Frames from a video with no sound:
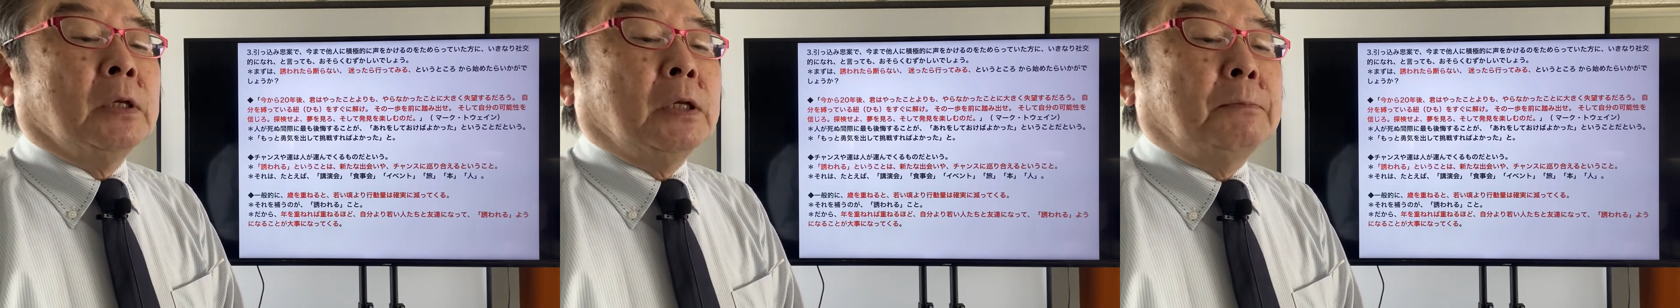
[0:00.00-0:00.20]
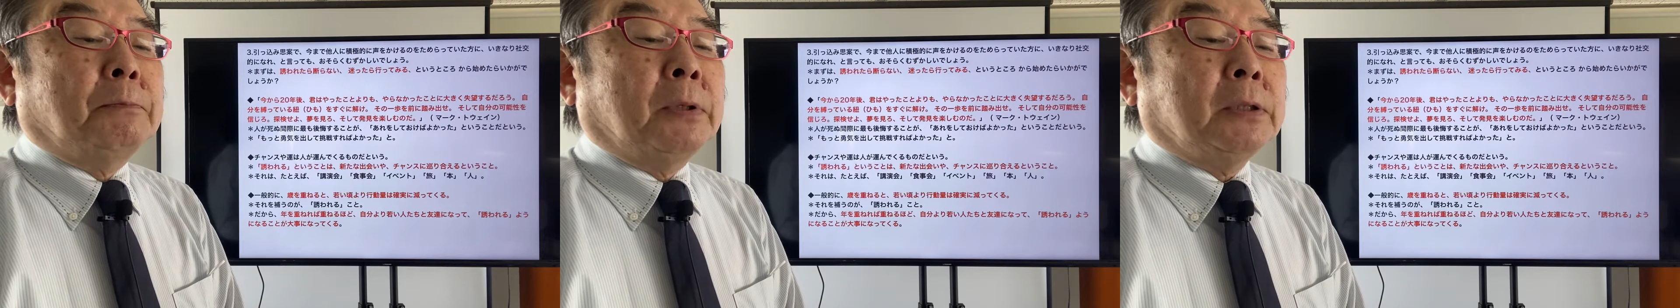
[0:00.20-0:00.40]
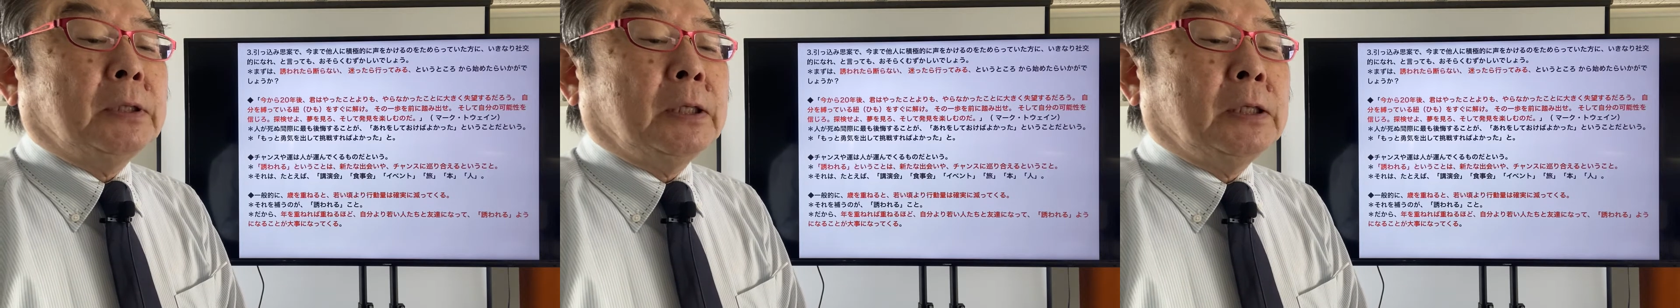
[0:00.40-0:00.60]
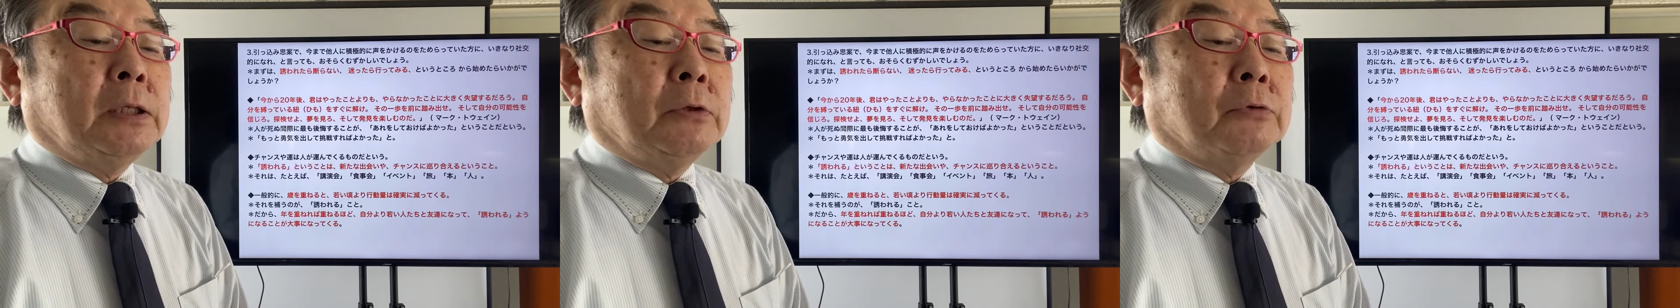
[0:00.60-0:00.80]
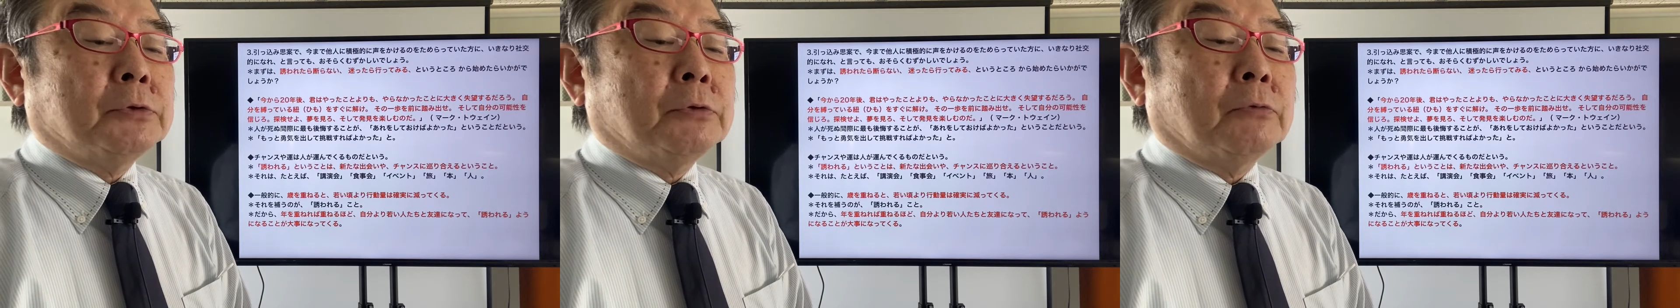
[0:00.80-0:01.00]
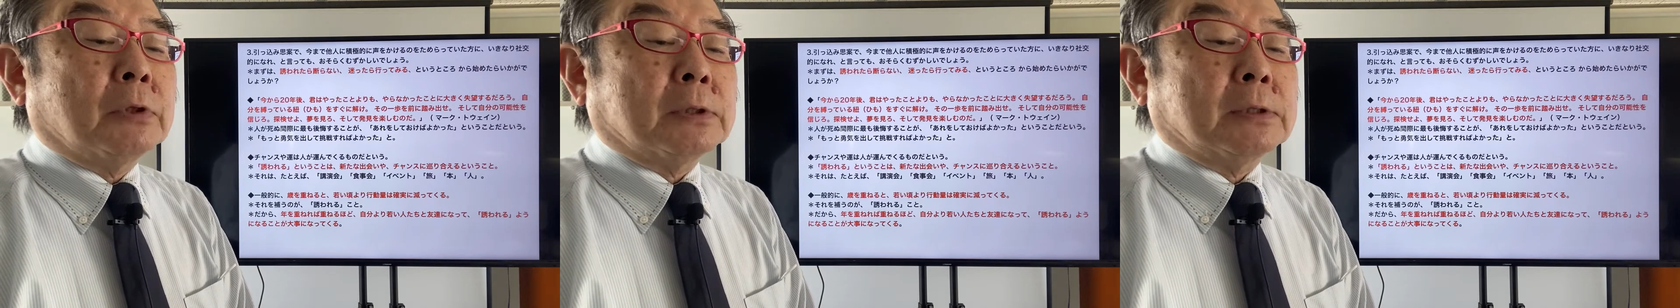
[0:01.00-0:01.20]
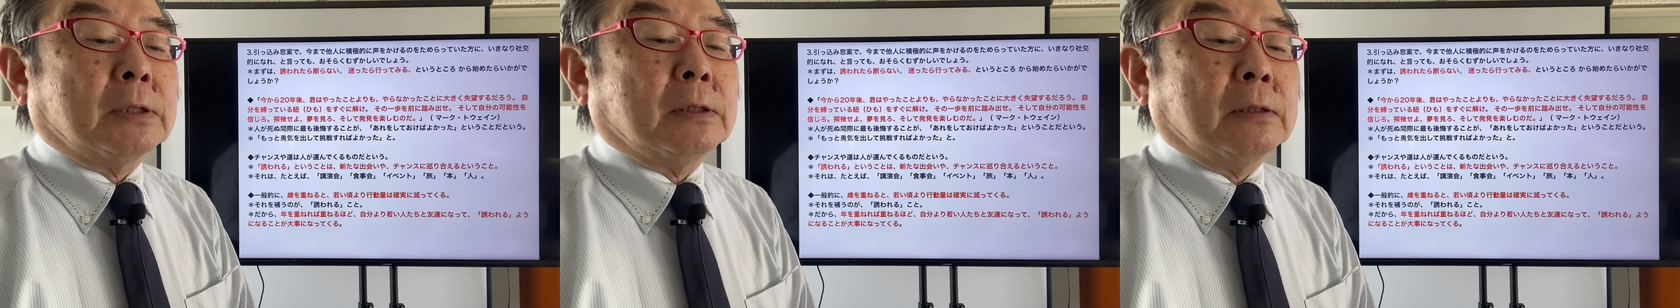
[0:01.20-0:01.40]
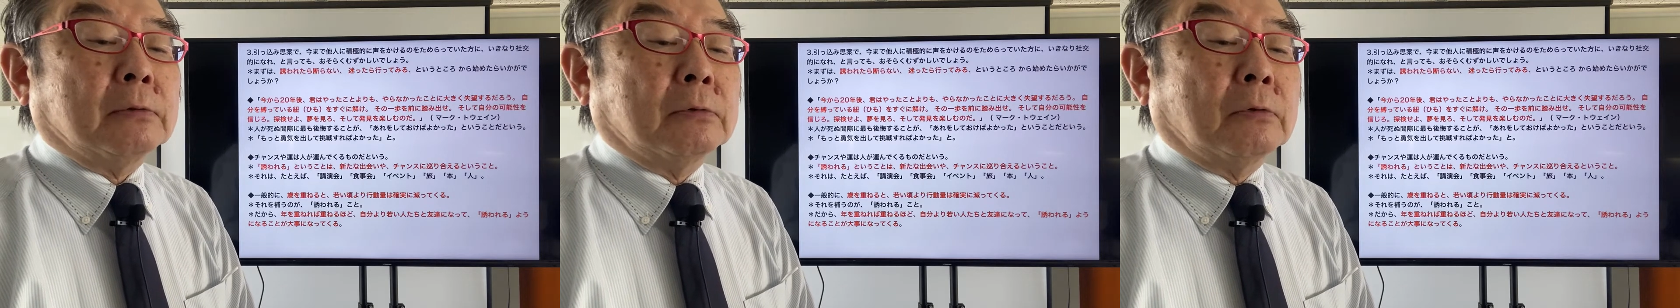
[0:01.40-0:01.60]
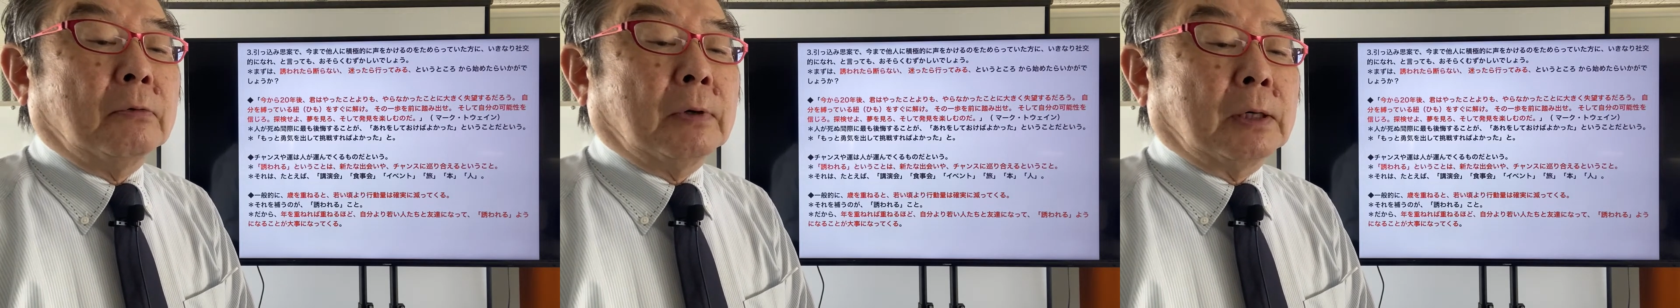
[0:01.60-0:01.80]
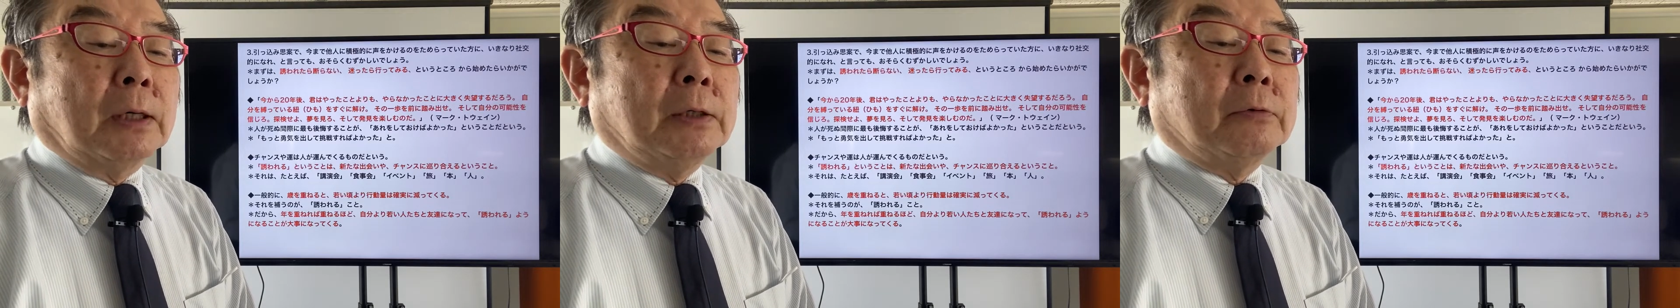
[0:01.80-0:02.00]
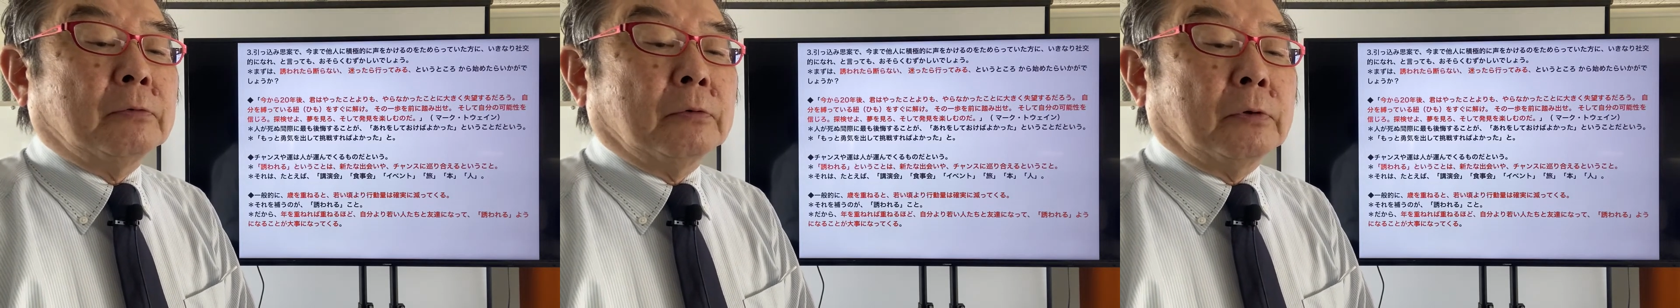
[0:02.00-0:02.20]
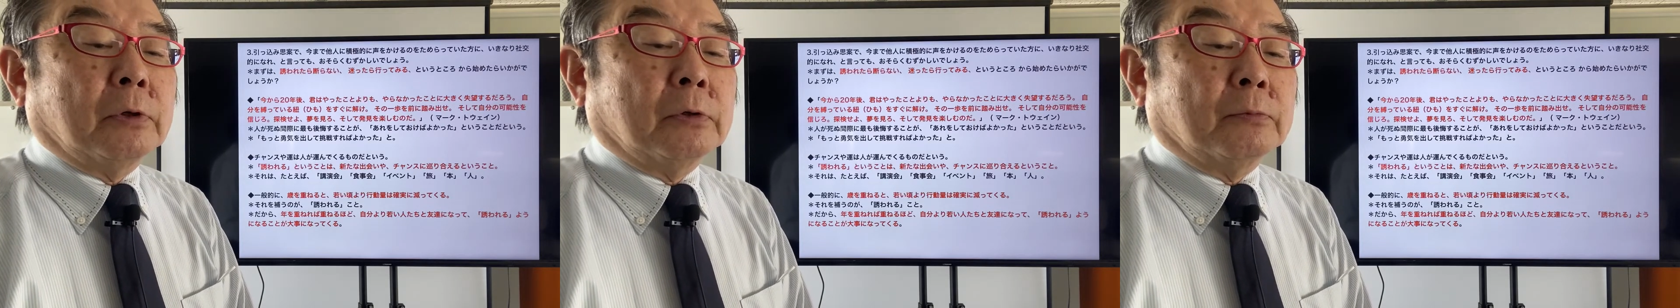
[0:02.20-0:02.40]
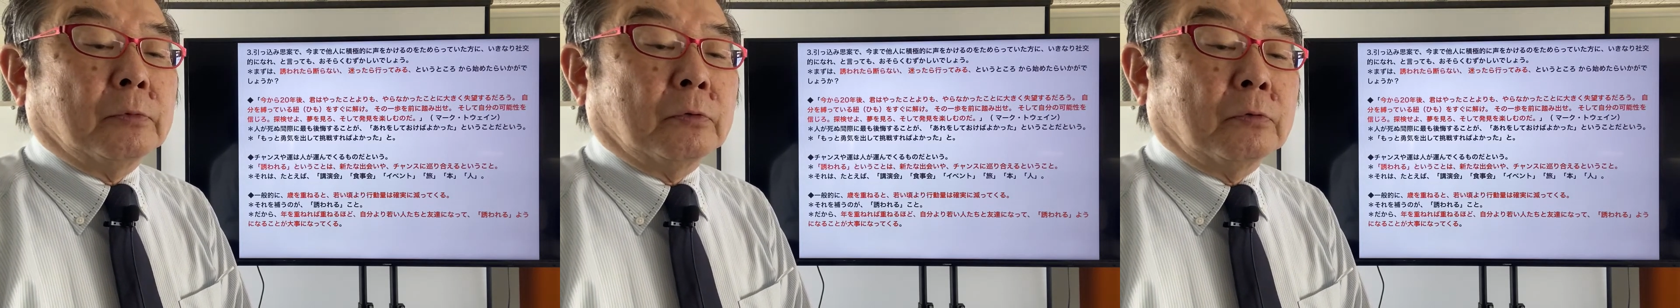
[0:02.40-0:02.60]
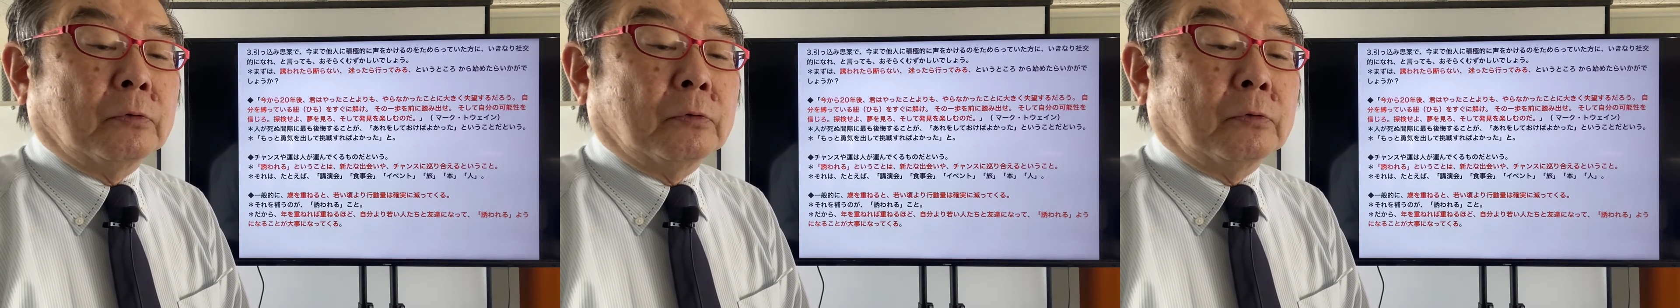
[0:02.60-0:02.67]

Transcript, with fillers: 一般的に年を重ねると若い頃よりも